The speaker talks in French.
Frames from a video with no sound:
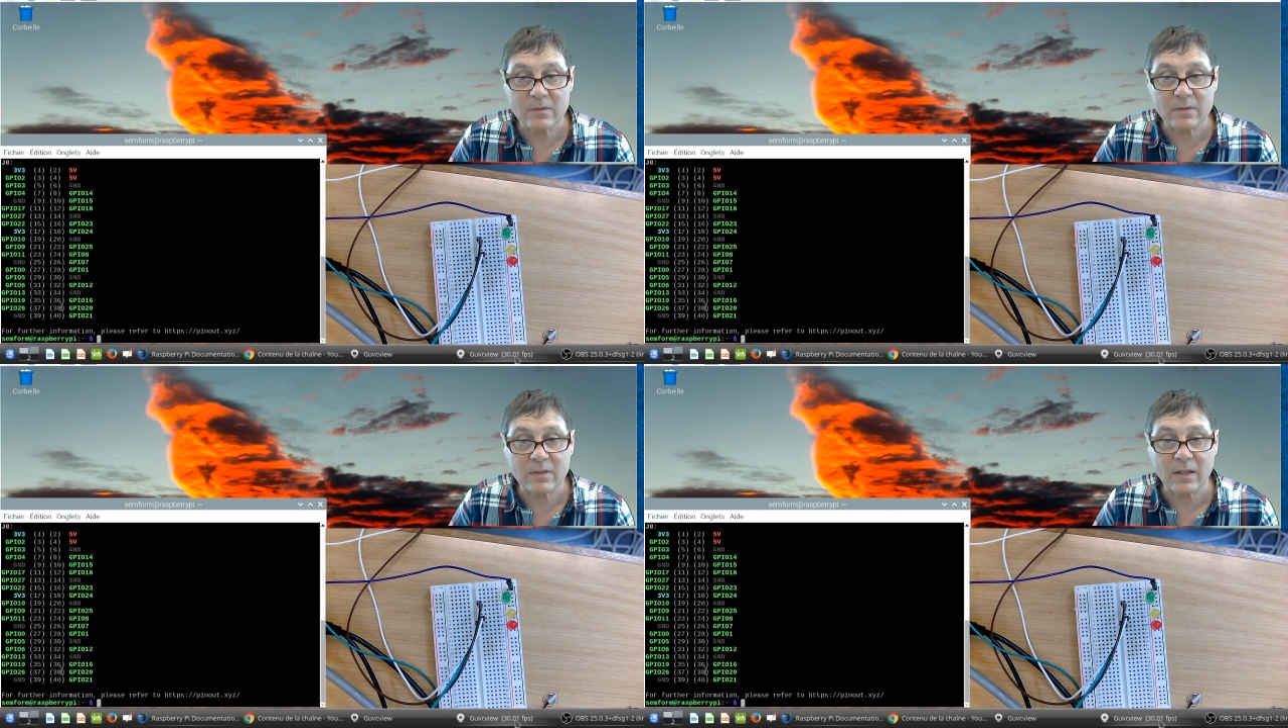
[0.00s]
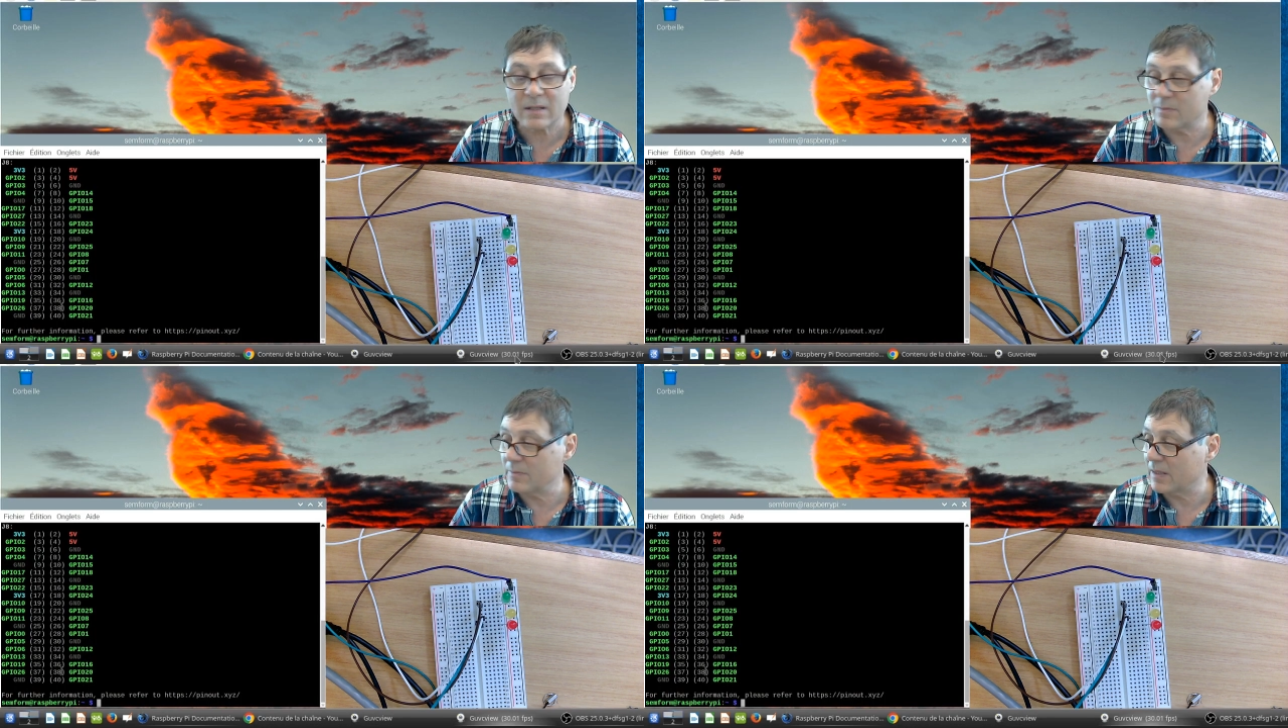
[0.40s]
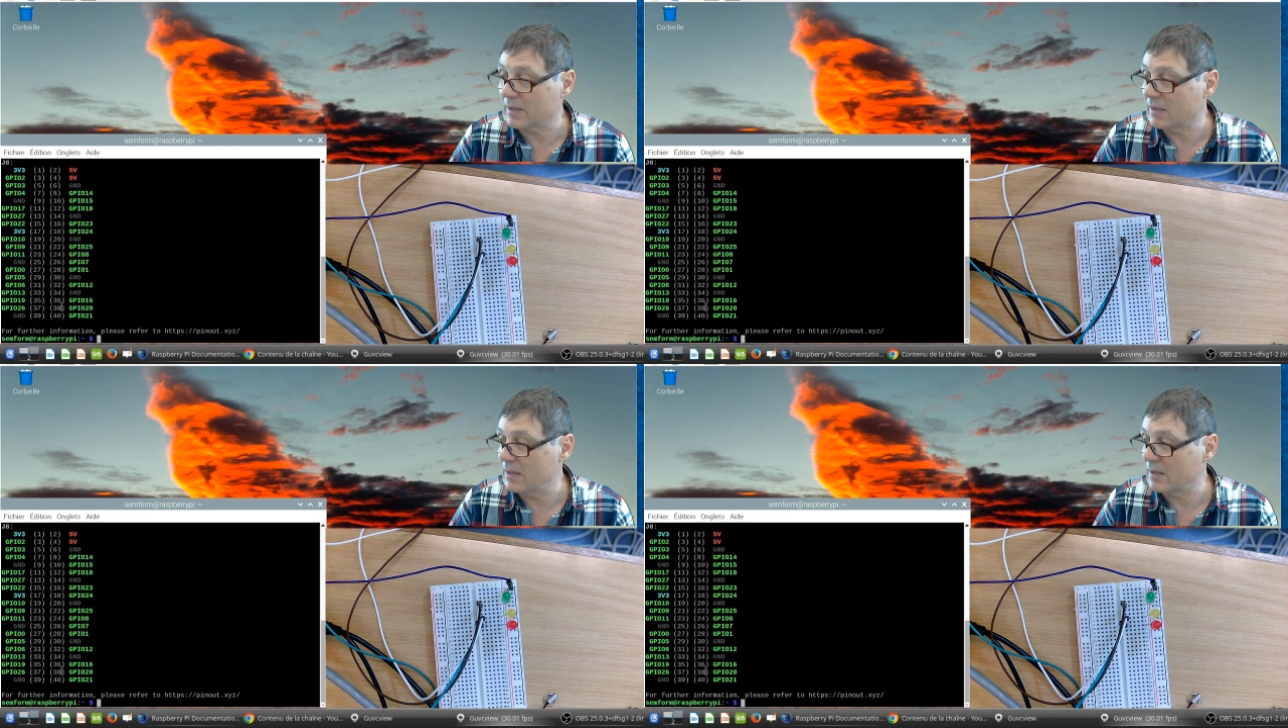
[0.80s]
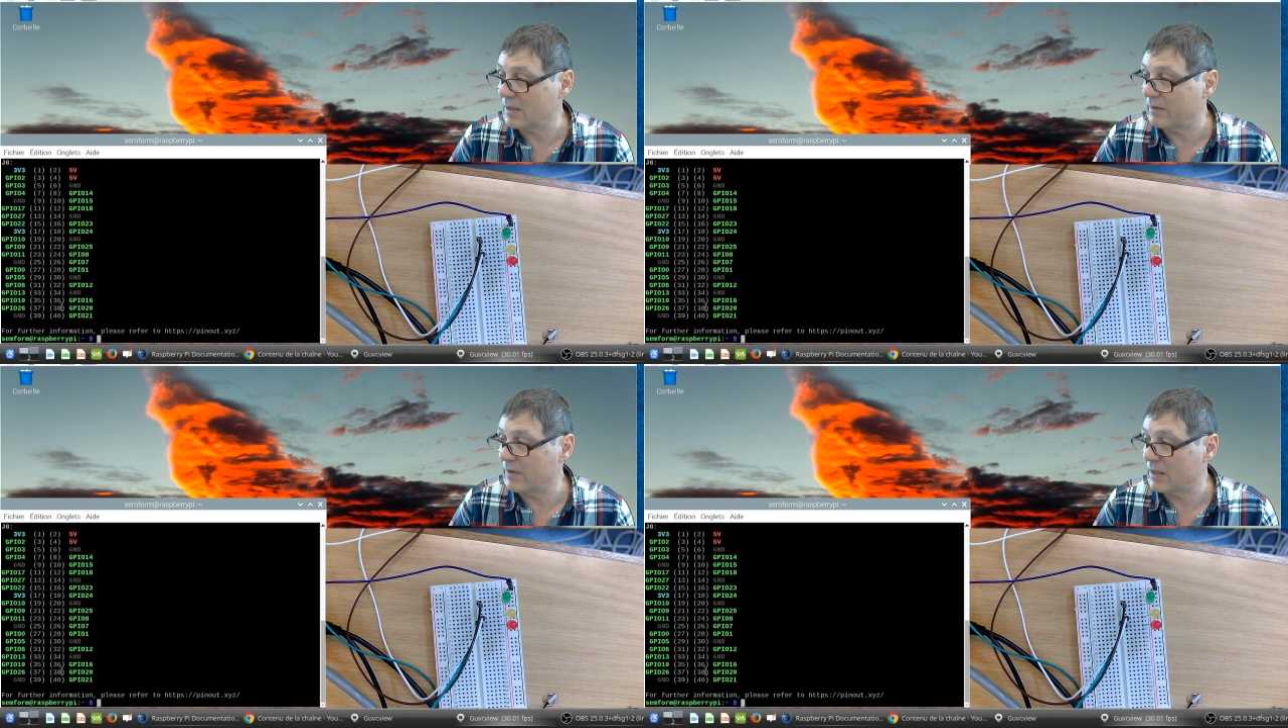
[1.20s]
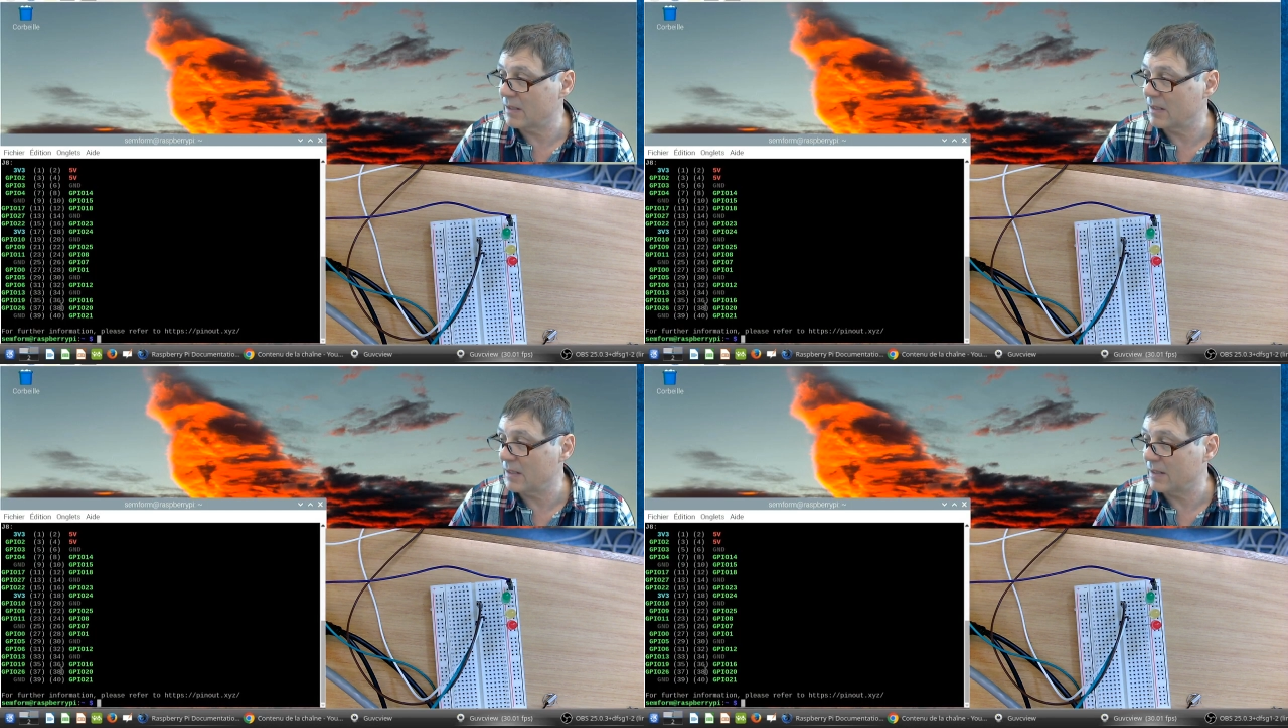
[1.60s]
Raspberry avec
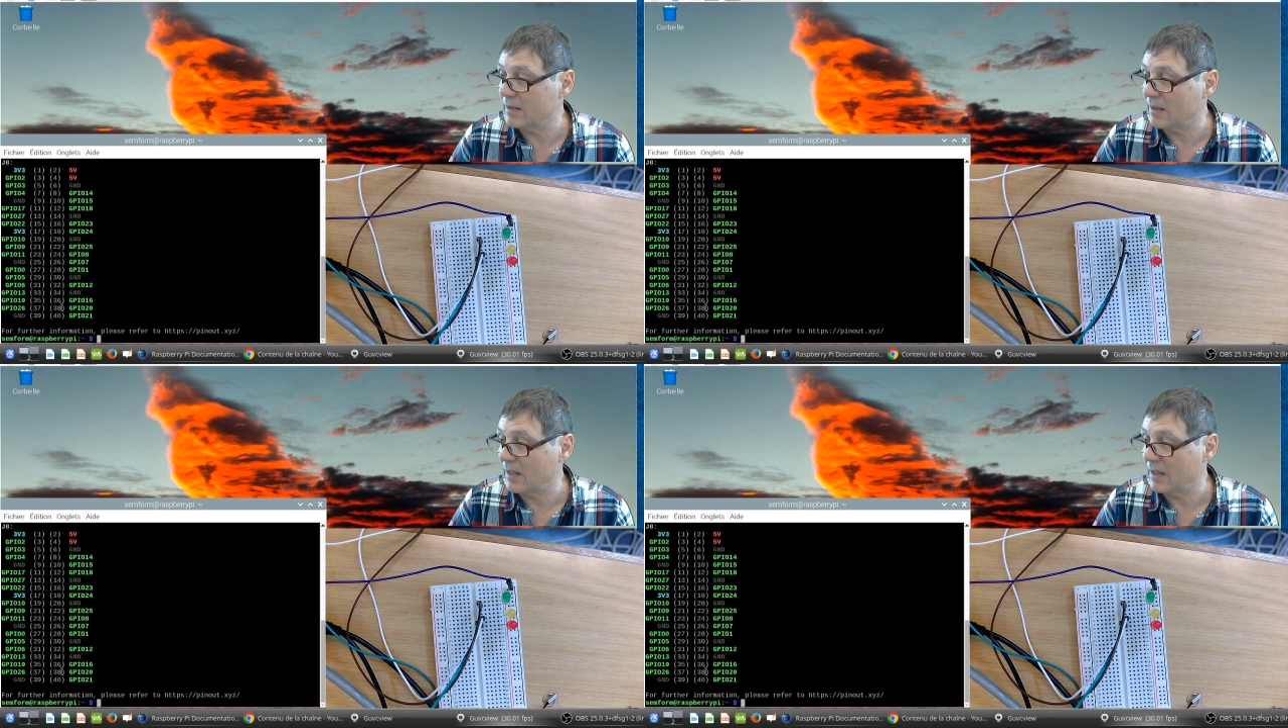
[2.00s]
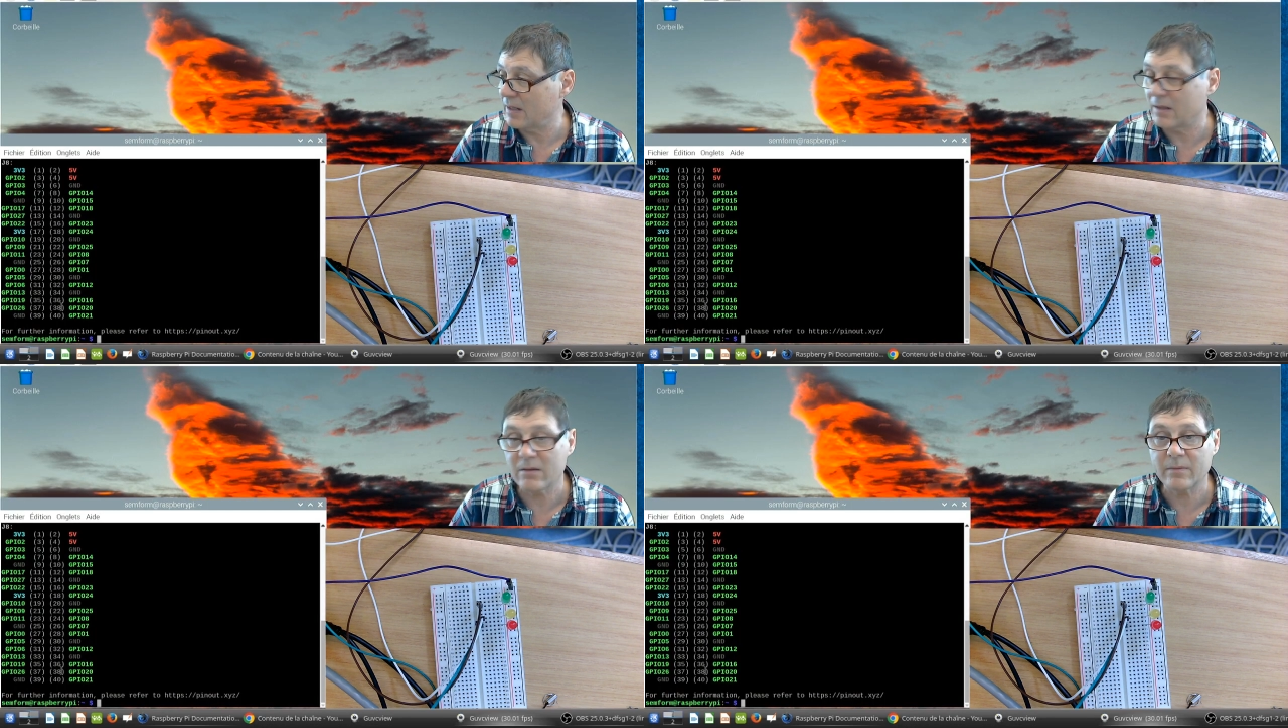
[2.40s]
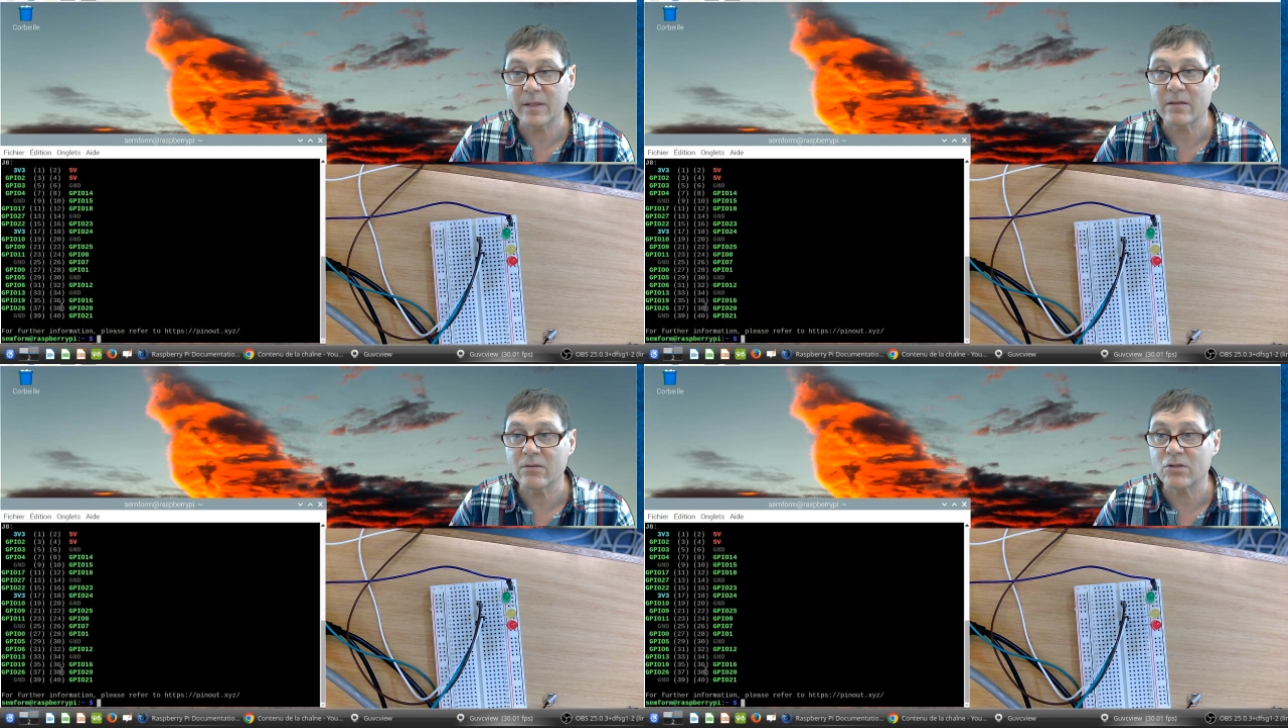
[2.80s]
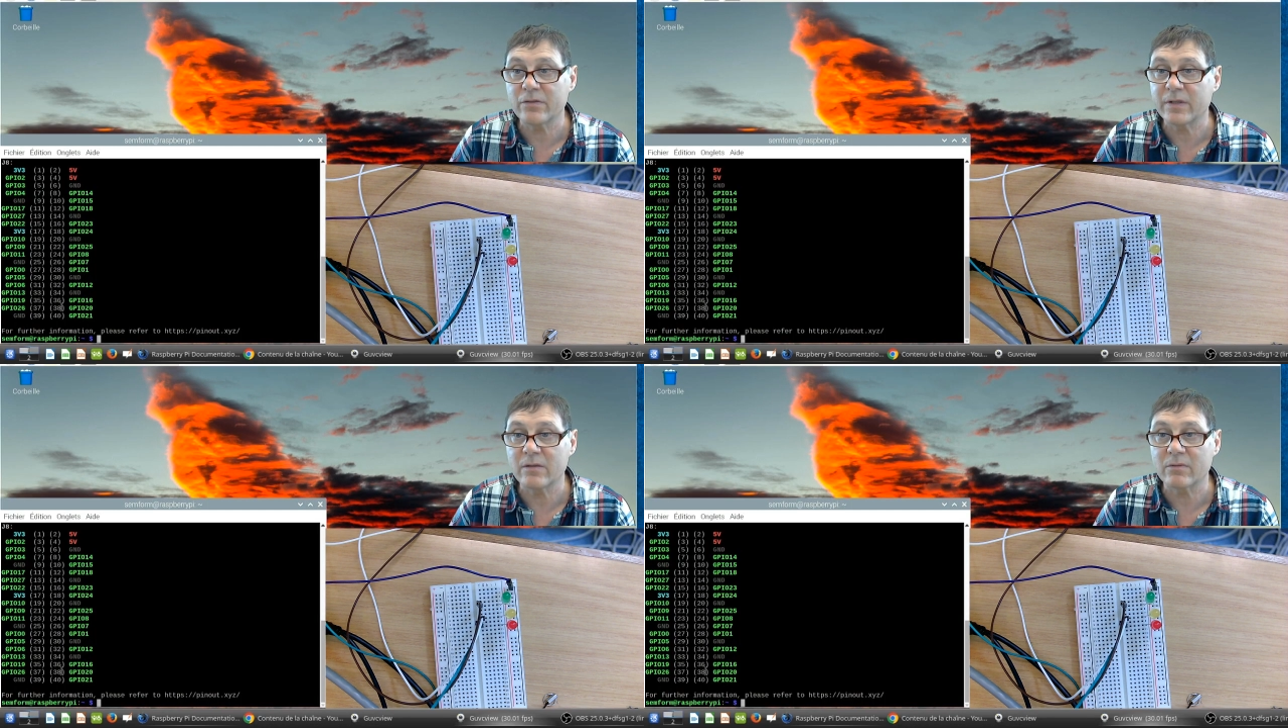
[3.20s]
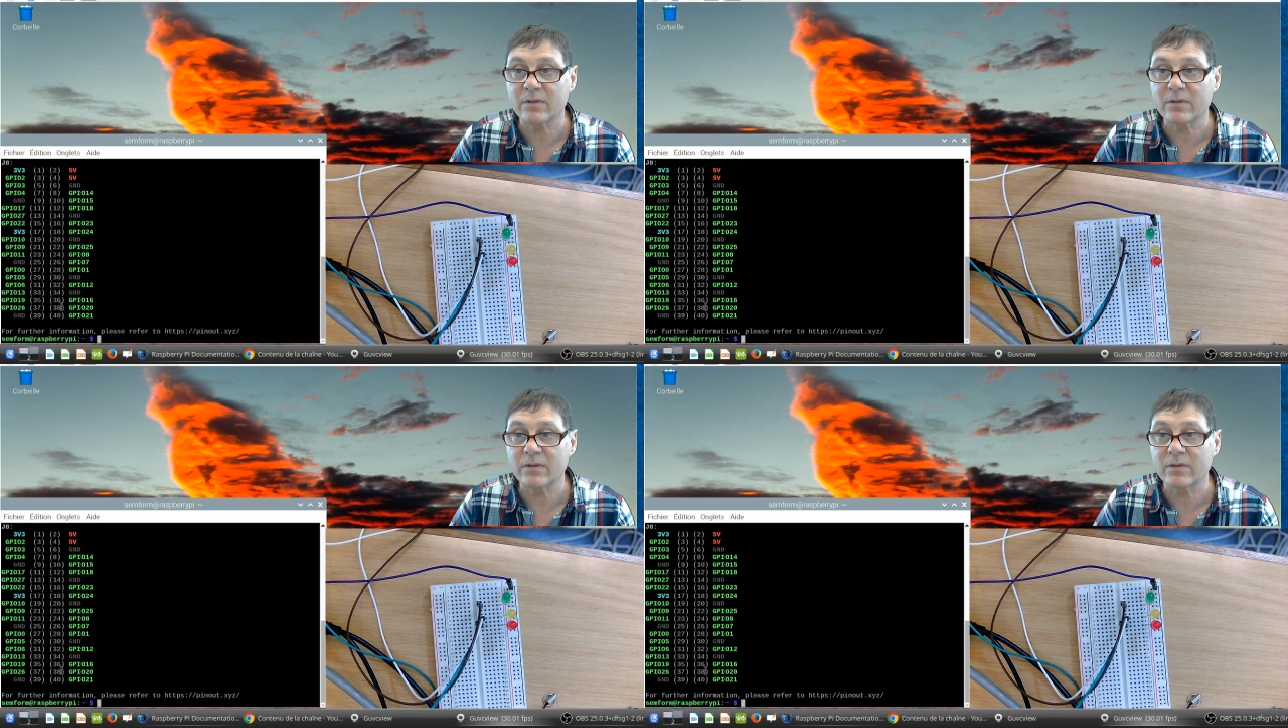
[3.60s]
les LED là. Alors maintenant je vais donc